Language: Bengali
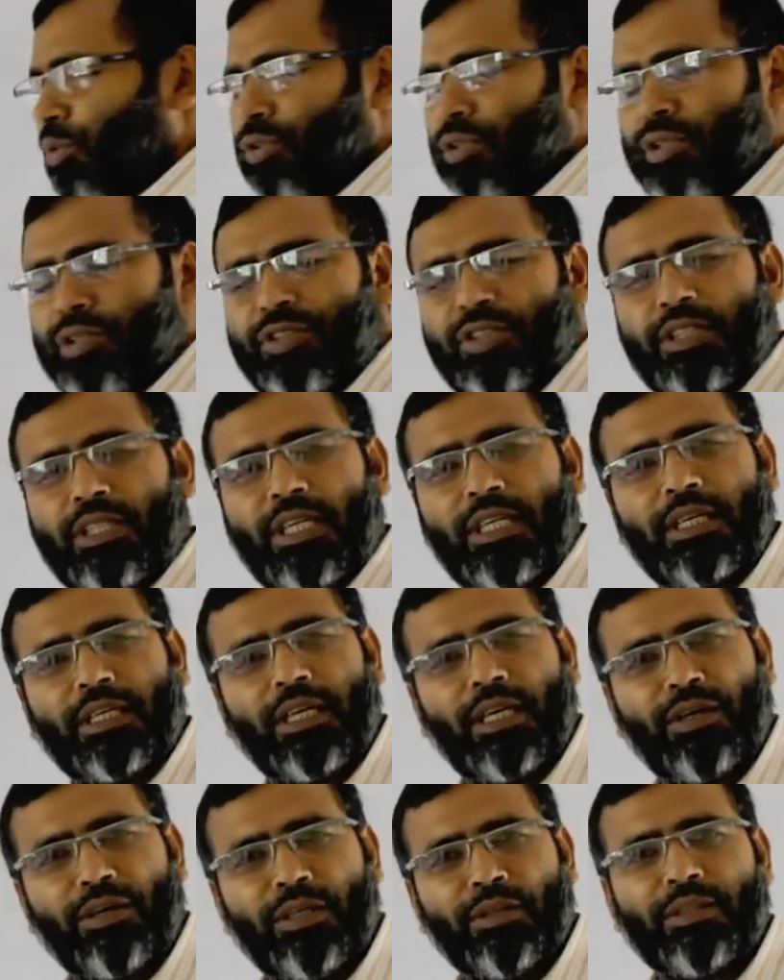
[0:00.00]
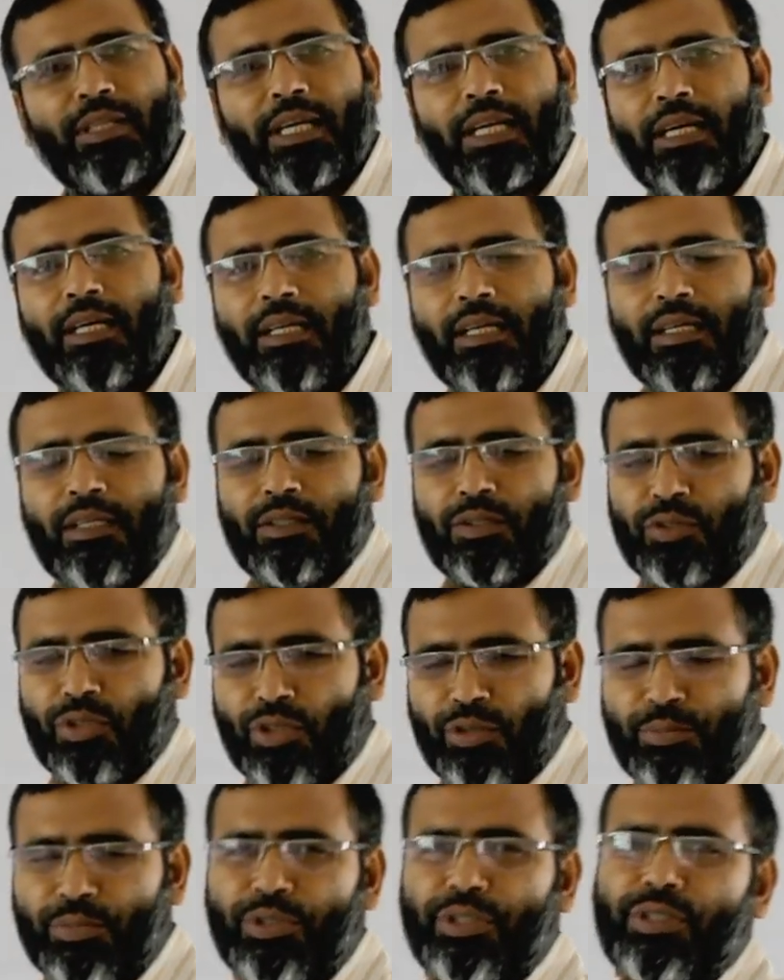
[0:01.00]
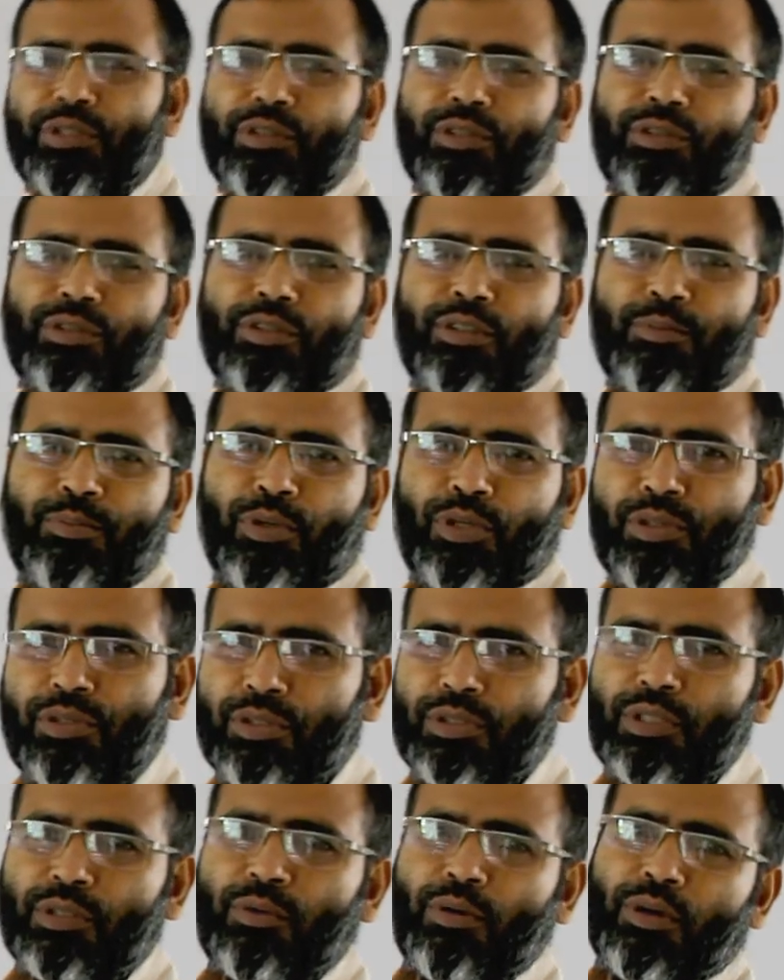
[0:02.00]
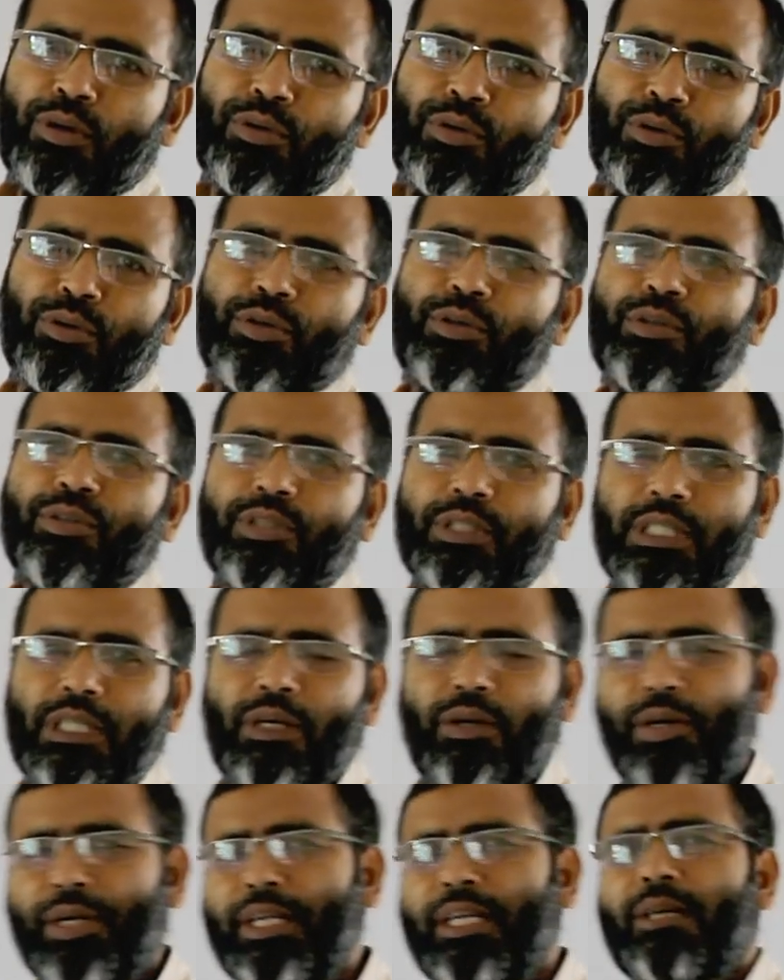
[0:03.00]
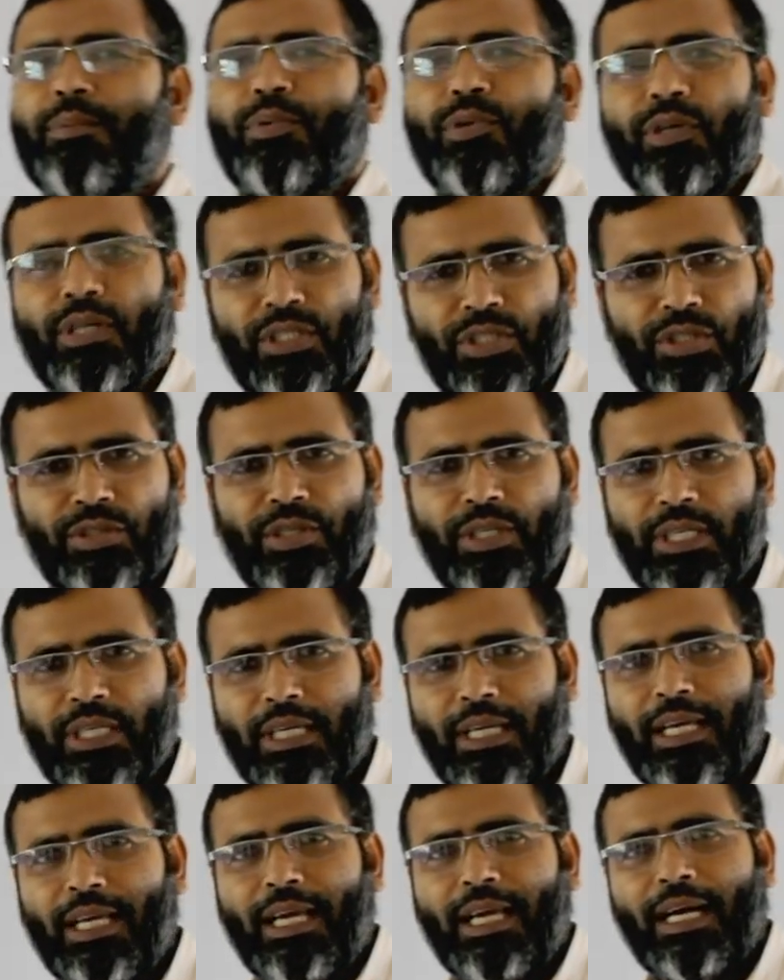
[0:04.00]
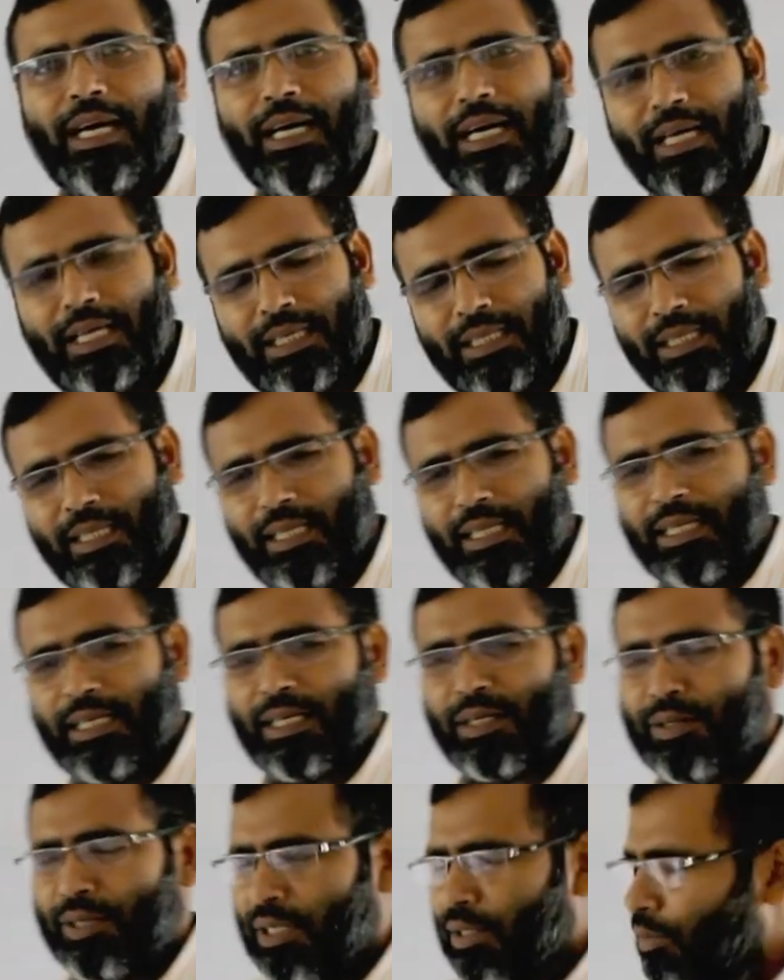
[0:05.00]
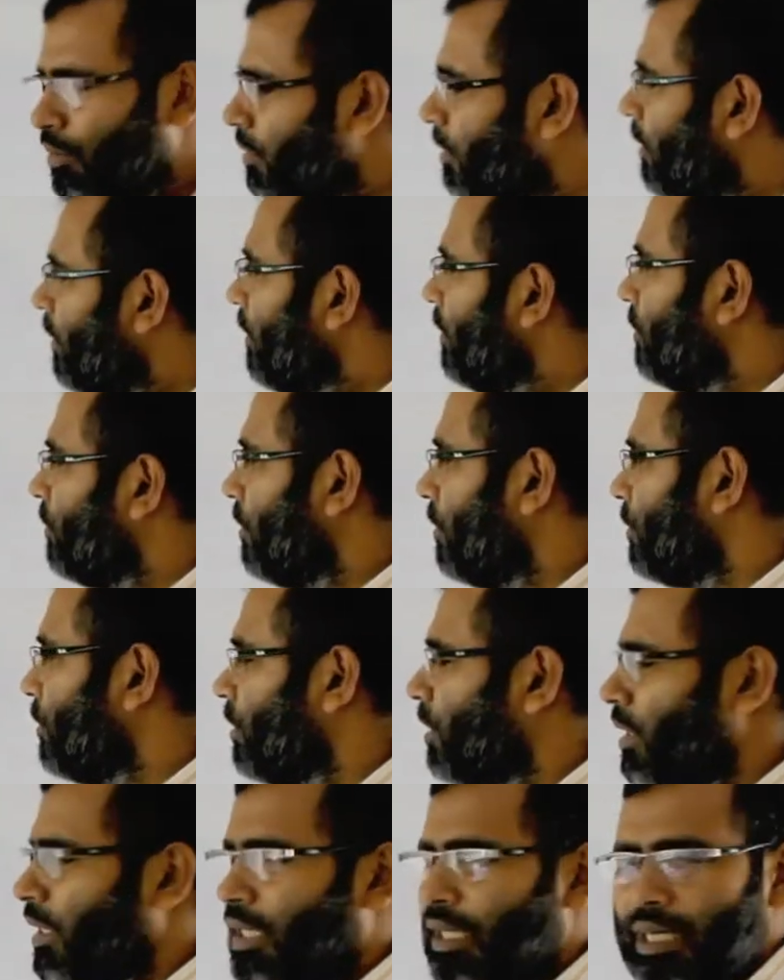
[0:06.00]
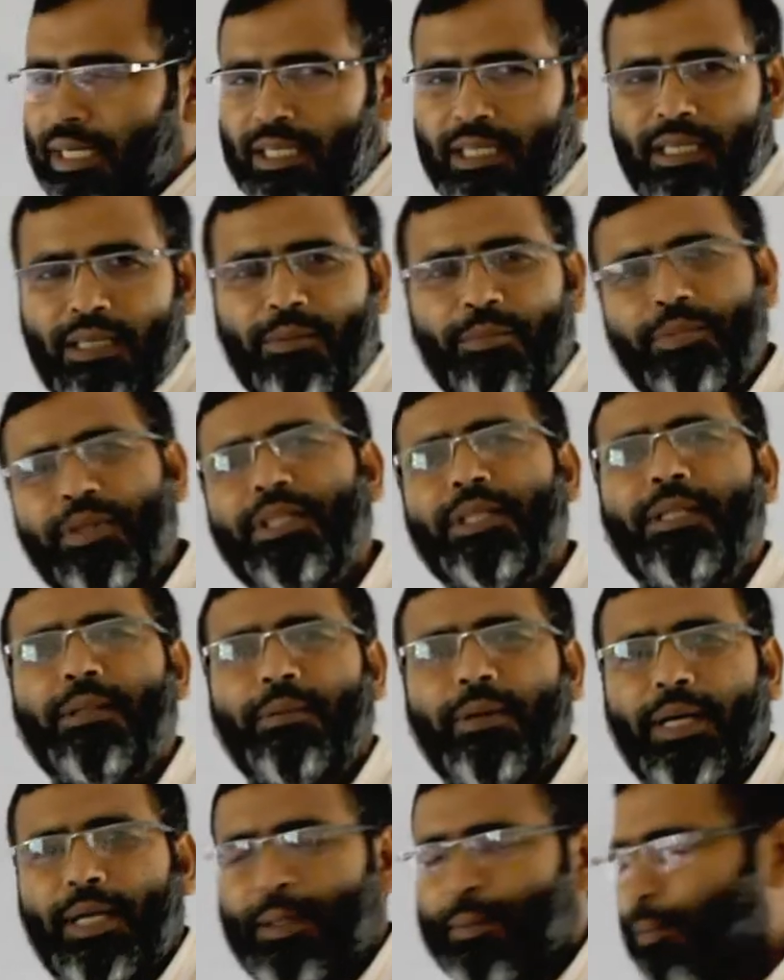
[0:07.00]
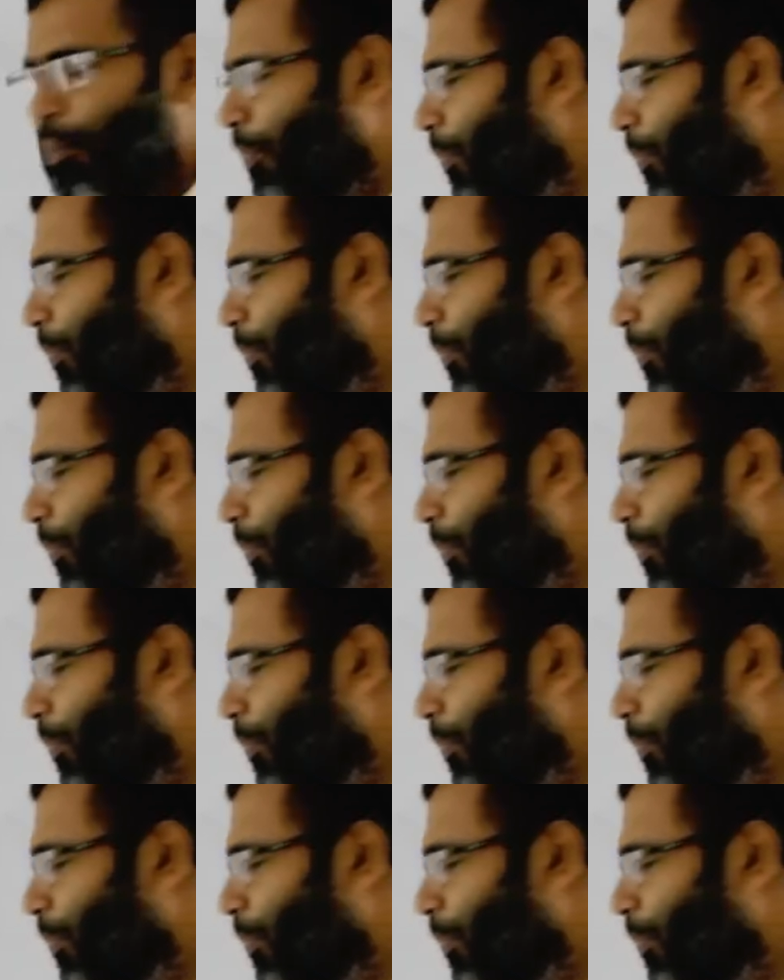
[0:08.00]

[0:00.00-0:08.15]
কুসংস্কারের কারণেও তারা জন্ম নিয়ন্ত্রণ পদ্ধতিগুলো গ্রহণ করতে অনীহা প্রকাশ করে আর এ কারণেও জনসংখ্যা বৃদ্ধি পায়